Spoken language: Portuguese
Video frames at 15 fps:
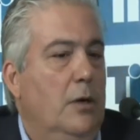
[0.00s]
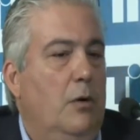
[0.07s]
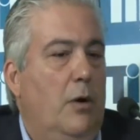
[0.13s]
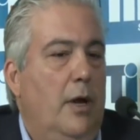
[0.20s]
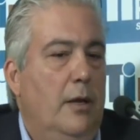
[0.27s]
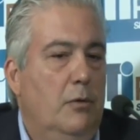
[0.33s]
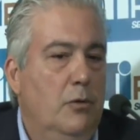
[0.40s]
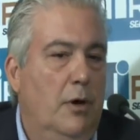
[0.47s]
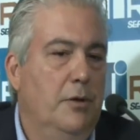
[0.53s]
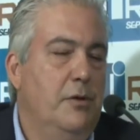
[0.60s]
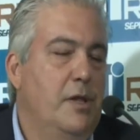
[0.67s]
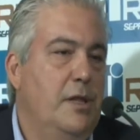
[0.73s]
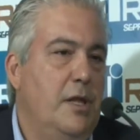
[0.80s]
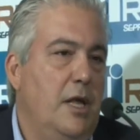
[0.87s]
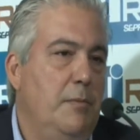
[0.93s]
em torno
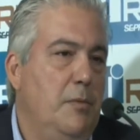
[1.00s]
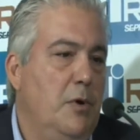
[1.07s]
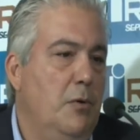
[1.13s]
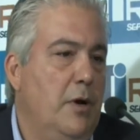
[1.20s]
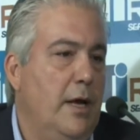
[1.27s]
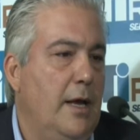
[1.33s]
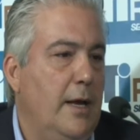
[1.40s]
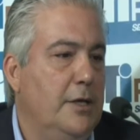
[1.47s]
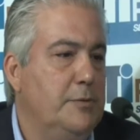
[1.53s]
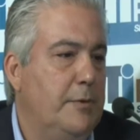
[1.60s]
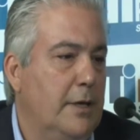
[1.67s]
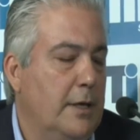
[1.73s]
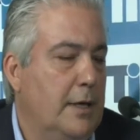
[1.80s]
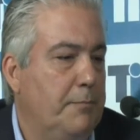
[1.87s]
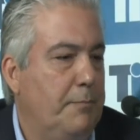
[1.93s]
de 100 mil reais
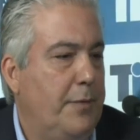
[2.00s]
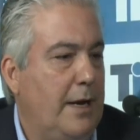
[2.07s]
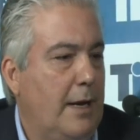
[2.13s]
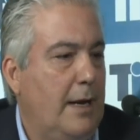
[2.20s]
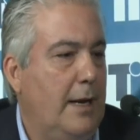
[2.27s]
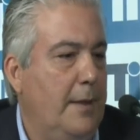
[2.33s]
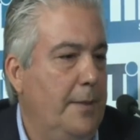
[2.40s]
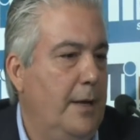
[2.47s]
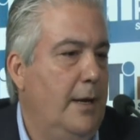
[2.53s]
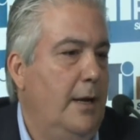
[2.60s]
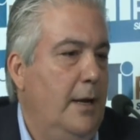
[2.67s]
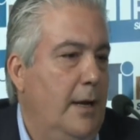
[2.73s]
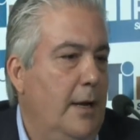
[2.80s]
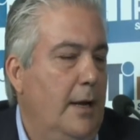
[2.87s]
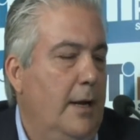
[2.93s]
para cada
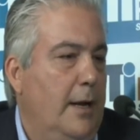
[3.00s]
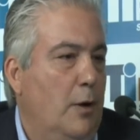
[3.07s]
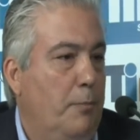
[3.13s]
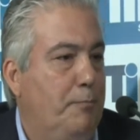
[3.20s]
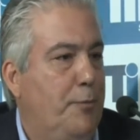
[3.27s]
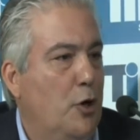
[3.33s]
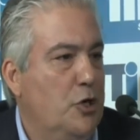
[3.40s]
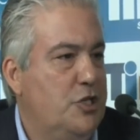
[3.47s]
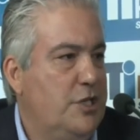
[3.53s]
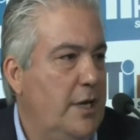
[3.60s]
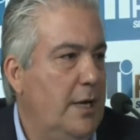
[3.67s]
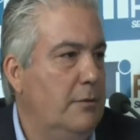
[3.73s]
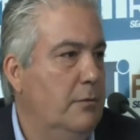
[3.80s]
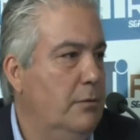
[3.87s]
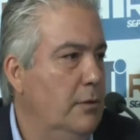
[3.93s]

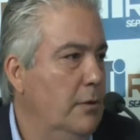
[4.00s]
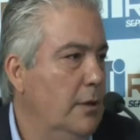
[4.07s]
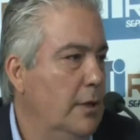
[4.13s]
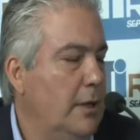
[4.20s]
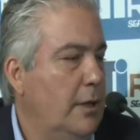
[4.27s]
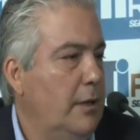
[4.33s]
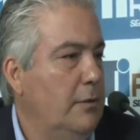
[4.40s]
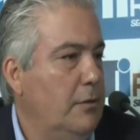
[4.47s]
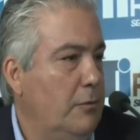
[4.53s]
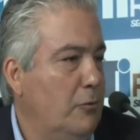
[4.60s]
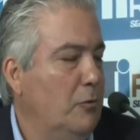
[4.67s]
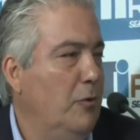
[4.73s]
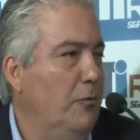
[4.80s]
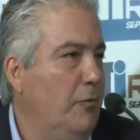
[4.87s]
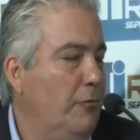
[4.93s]
projeto.
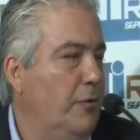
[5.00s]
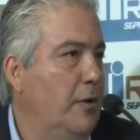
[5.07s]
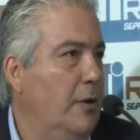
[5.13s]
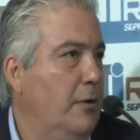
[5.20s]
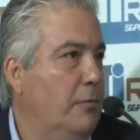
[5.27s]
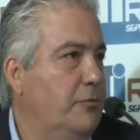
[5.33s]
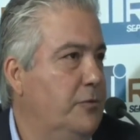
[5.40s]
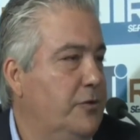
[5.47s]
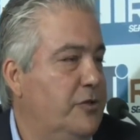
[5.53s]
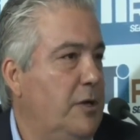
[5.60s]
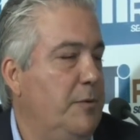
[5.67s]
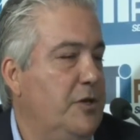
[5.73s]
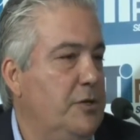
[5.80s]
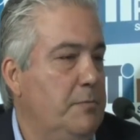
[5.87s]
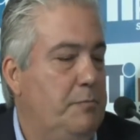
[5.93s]
Eu,
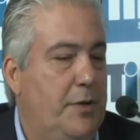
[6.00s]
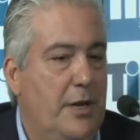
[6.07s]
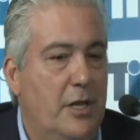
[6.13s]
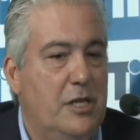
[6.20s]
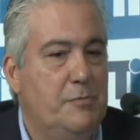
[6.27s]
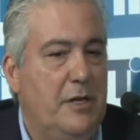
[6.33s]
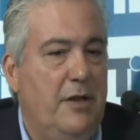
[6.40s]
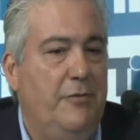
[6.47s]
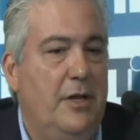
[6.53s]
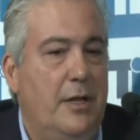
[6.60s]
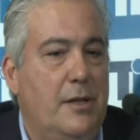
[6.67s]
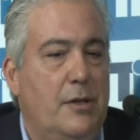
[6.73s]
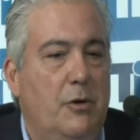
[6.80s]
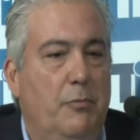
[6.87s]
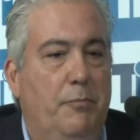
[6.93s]
chamei de empresa, mas na
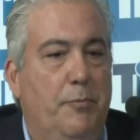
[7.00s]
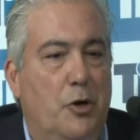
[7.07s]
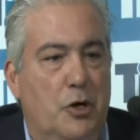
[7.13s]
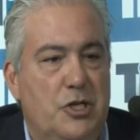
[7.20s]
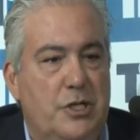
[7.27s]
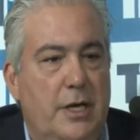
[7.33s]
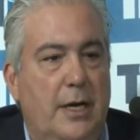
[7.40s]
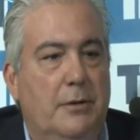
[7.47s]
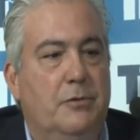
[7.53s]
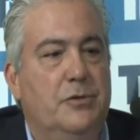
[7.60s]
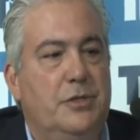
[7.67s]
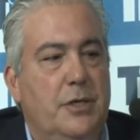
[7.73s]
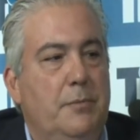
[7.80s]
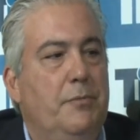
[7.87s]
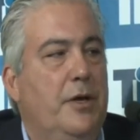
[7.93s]
verdade são
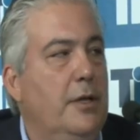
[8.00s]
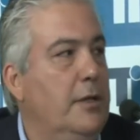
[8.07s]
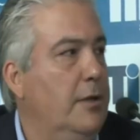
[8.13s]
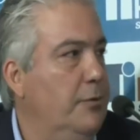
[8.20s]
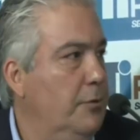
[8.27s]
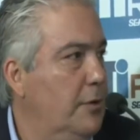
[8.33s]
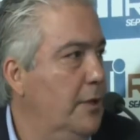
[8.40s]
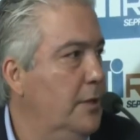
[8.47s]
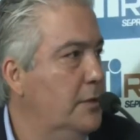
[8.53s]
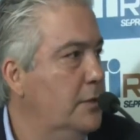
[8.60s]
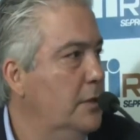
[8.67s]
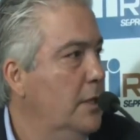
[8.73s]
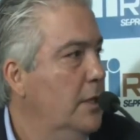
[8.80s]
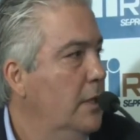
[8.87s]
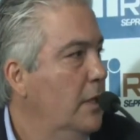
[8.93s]
projetos de empreendedores
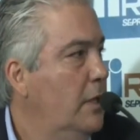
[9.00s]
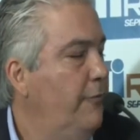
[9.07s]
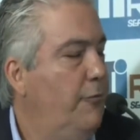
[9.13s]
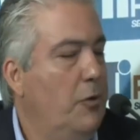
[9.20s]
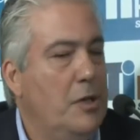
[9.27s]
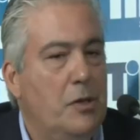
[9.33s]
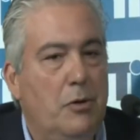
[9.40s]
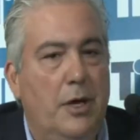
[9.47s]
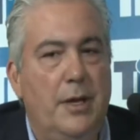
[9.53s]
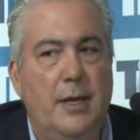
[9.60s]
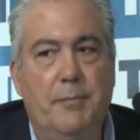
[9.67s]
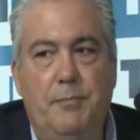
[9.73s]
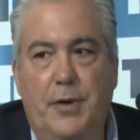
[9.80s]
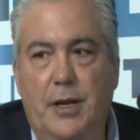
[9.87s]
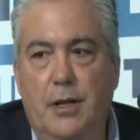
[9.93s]
que vão se tornar
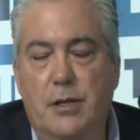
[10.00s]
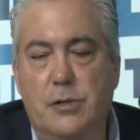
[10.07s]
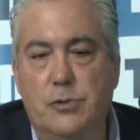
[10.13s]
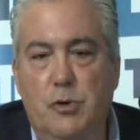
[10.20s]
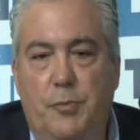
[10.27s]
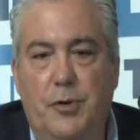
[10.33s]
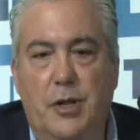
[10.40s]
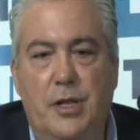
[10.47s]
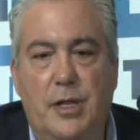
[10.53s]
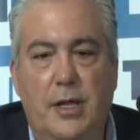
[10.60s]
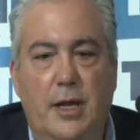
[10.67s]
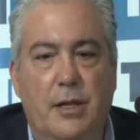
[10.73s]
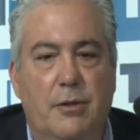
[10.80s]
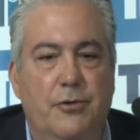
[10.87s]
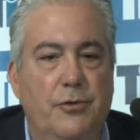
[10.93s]
empresas no
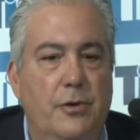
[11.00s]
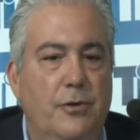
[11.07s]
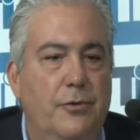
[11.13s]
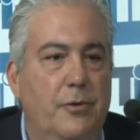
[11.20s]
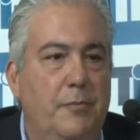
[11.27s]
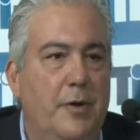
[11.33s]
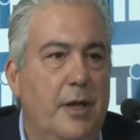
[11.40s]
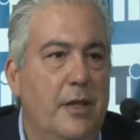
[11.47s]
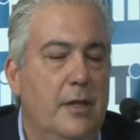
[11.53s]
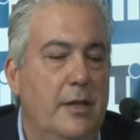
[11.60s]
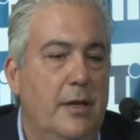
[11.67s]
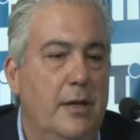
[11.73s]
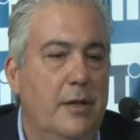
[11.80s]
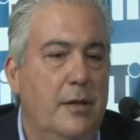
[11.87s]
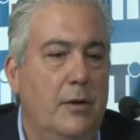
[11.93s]
processo de, de
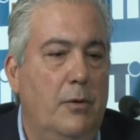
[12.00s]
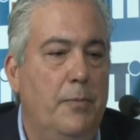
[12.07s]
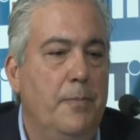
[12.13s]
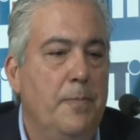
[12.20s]
pré-aceleração.